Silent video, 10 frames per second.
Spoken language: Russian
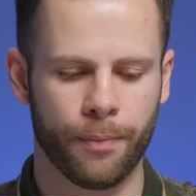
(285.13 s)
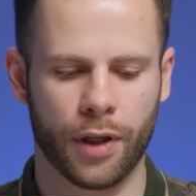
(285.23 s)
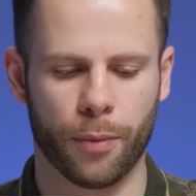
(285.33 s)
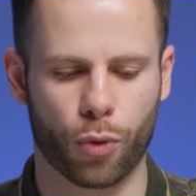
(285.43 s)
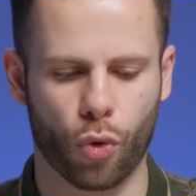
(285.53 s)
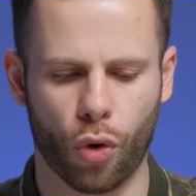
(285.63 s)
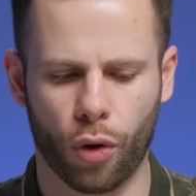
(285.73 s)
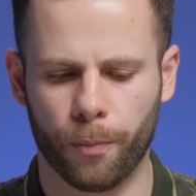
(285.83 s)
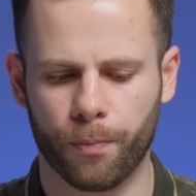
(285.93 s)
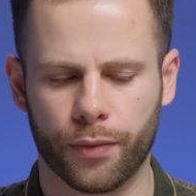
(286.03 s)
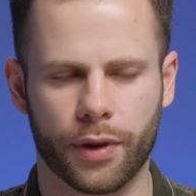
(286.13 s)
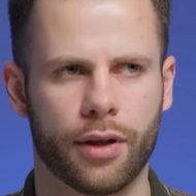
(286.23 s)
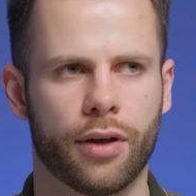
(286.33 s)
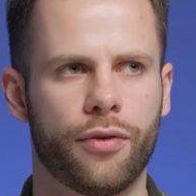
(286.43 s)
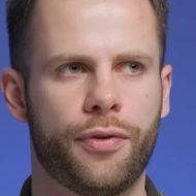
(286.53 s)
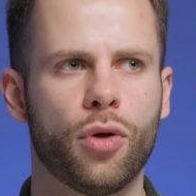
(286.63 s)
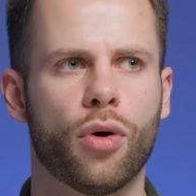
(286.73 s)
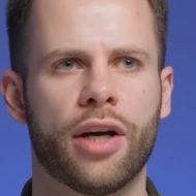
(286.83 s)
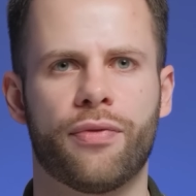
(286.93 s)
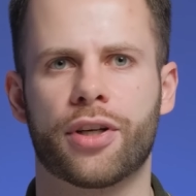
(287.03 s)
э, про
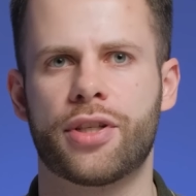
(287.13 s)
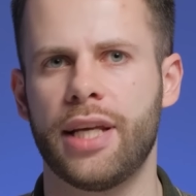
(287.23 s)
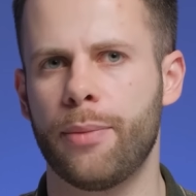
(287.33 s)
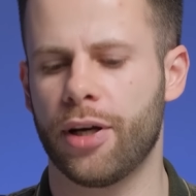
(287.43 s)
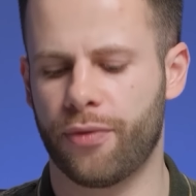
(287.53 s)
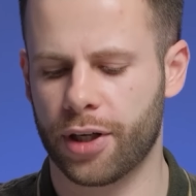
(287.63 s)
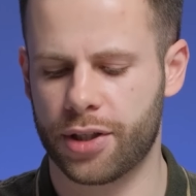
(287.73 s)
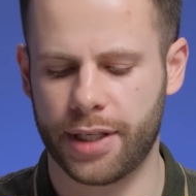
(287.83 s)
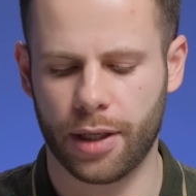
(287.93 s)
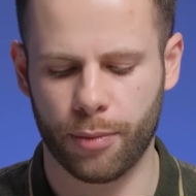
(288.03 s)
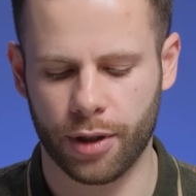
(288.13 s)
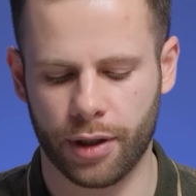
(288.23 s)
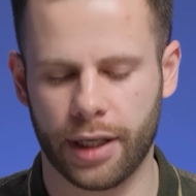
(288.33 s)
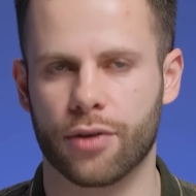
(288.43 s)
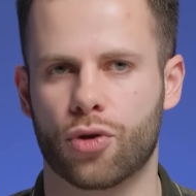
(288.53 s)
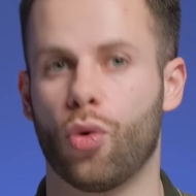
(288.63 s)
FIO FH7, FH7S.